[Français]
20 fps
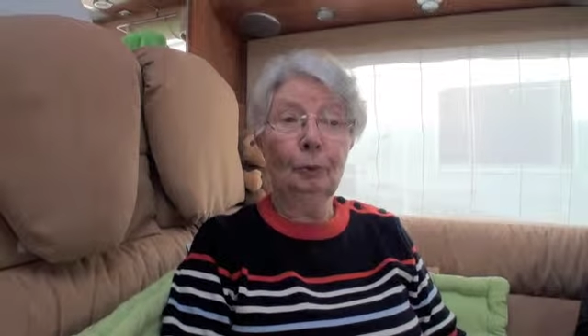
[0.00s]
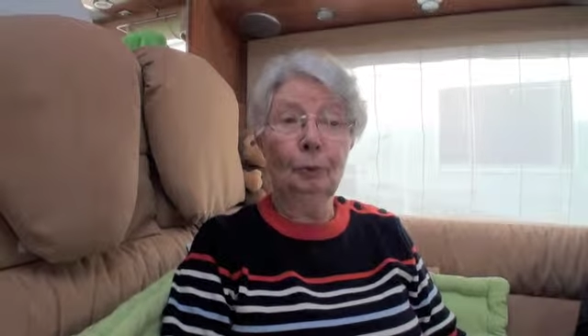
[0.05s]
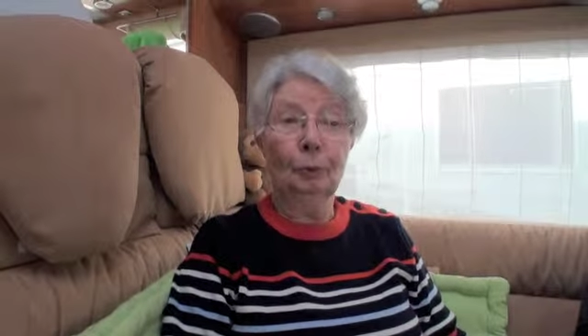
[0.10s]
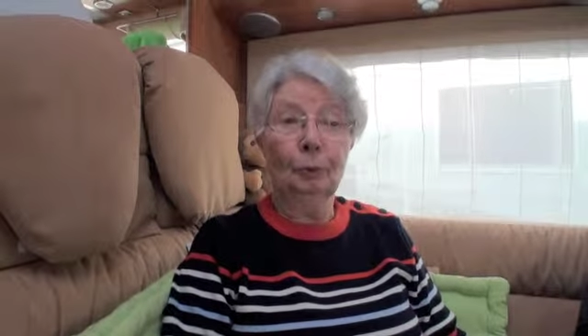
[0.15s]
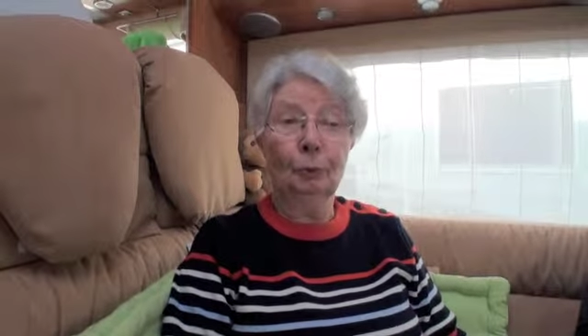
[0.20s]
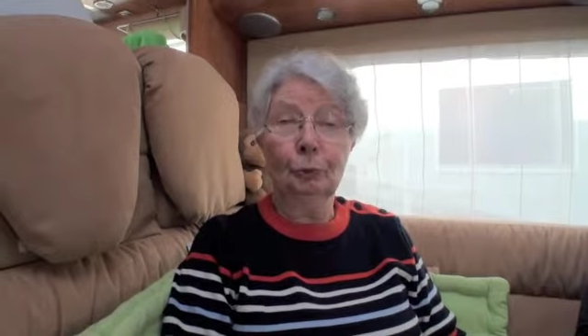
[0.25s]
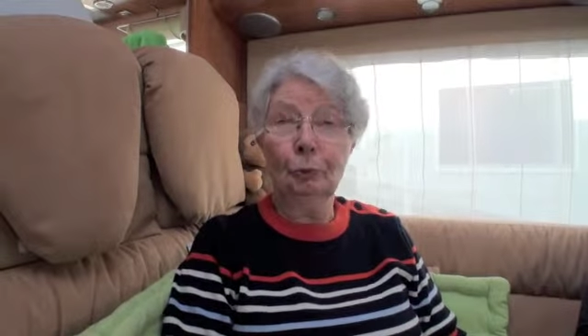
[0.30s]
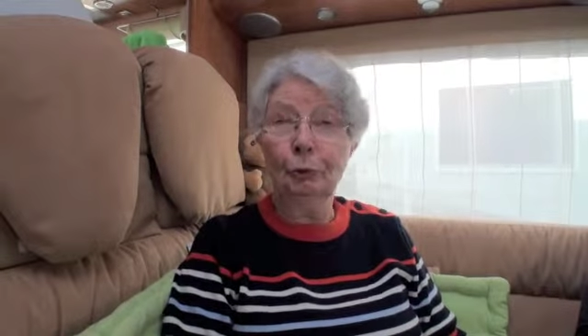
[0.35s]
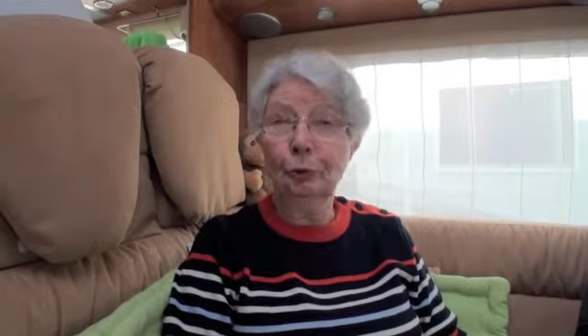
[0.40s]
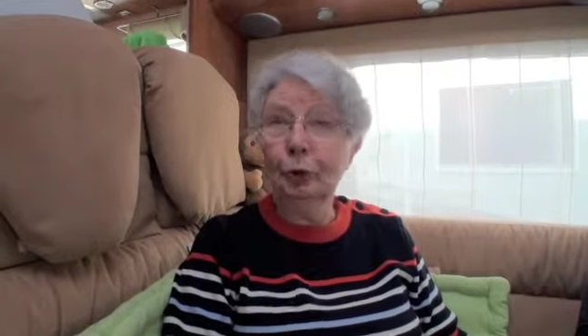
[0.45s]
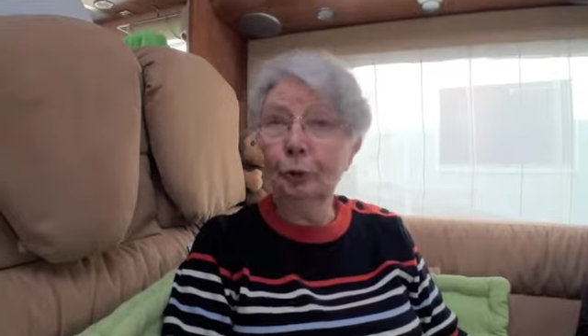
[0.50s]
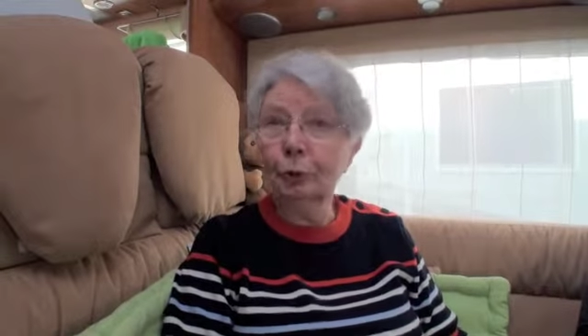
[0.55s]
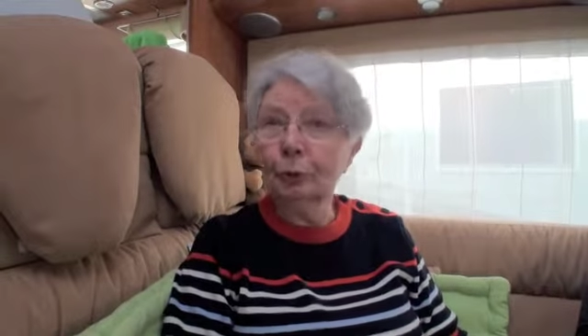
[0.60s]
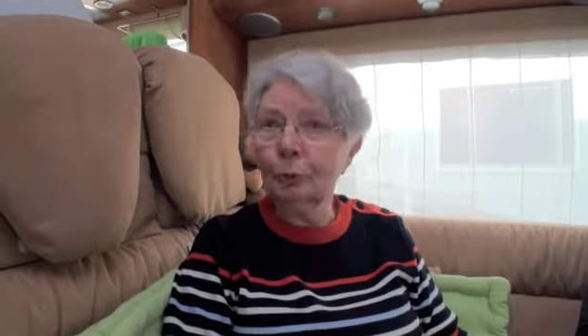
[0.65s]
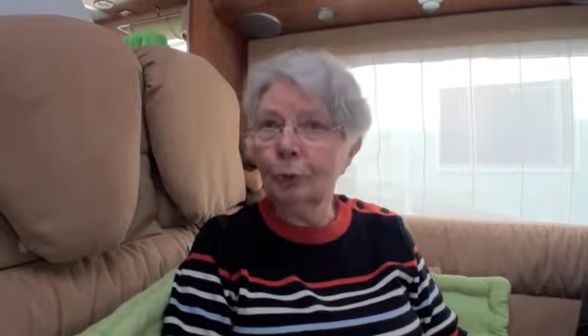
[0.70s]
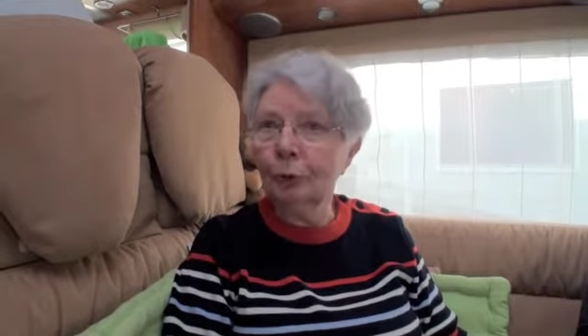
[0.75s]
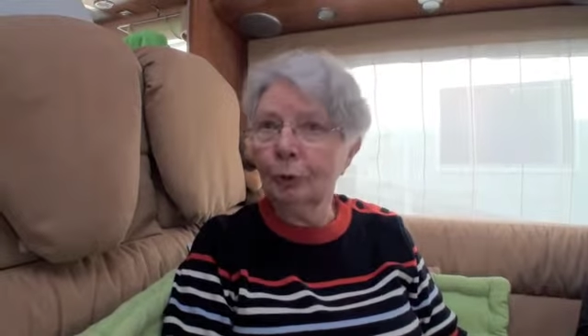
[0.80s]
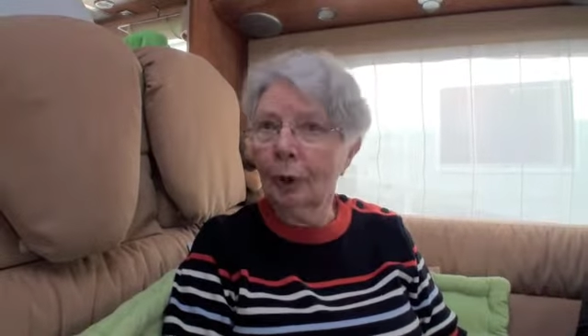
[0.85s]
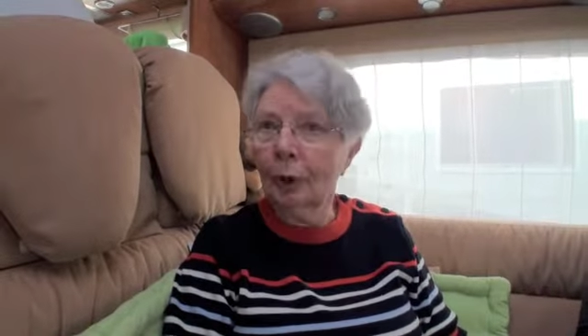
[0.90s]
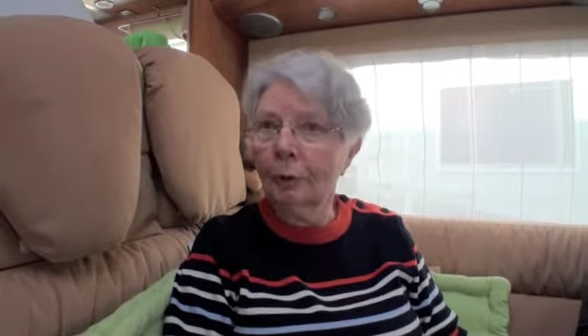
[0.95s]
tout seul
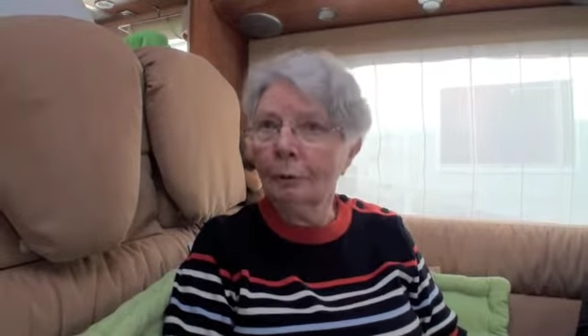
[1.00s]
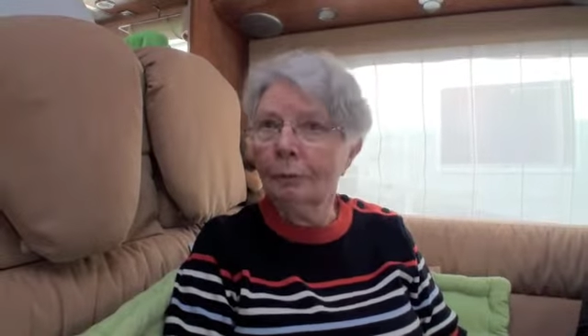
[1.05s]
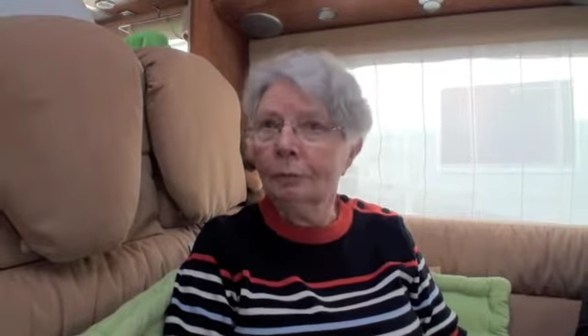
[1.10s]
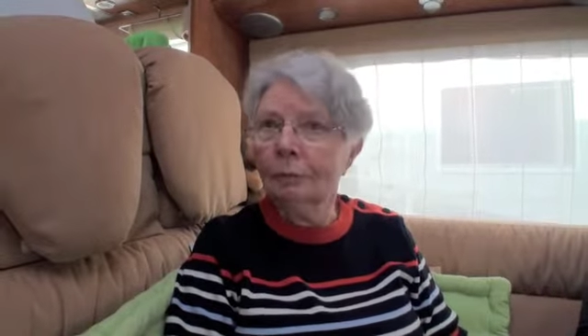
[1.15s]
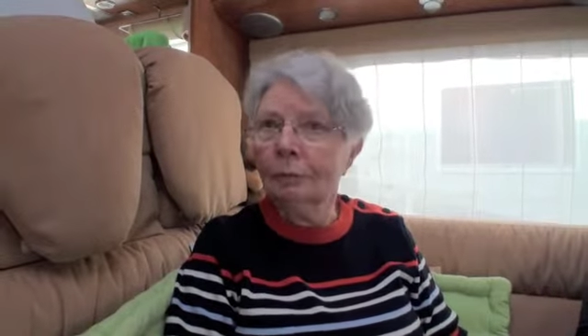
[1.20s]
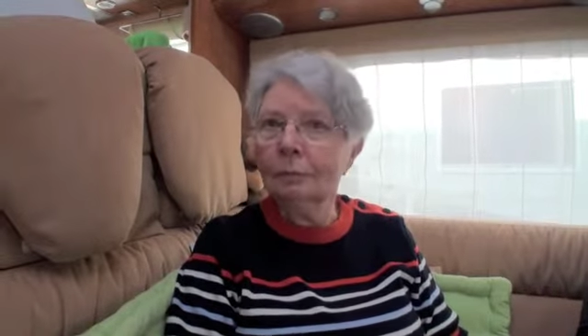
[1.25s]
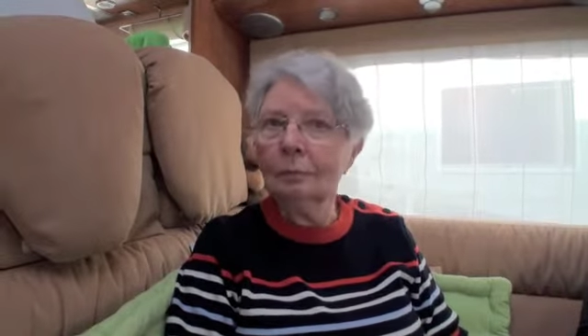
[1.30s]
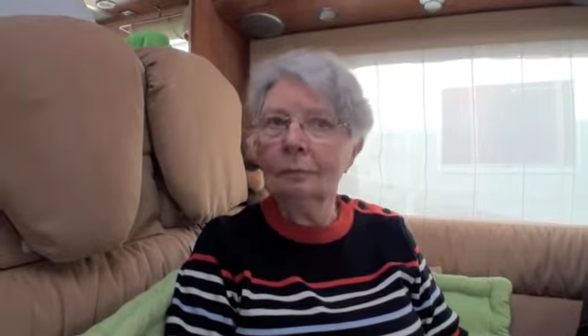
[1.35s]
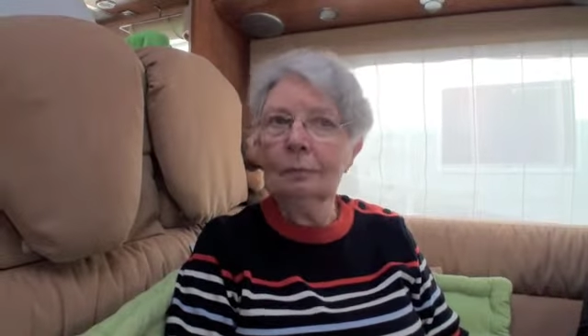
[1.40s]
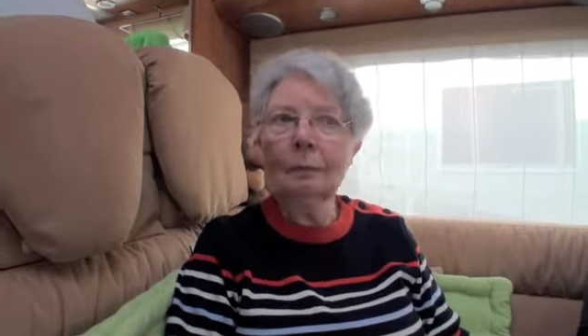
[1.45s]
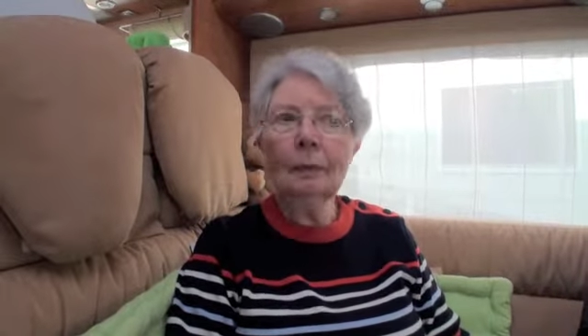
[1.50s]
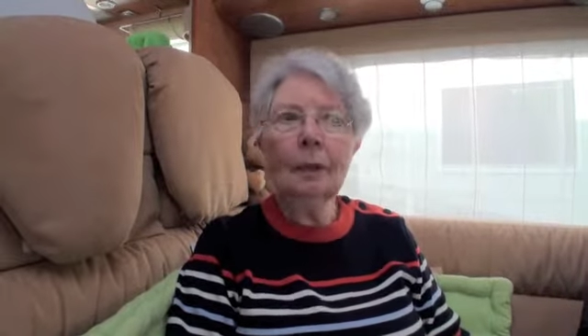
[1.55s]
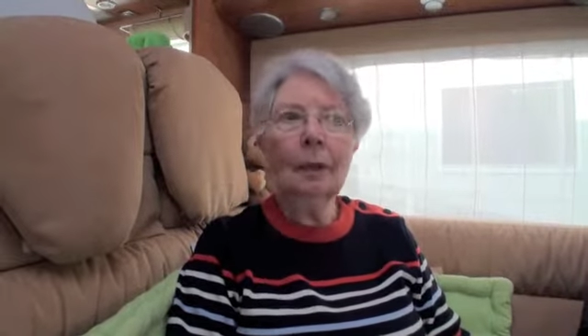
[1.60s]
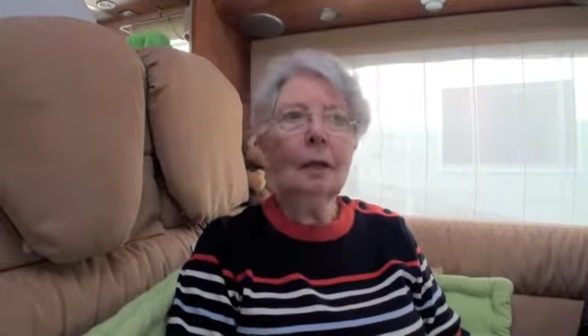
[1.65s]
tout le temps. Isolé.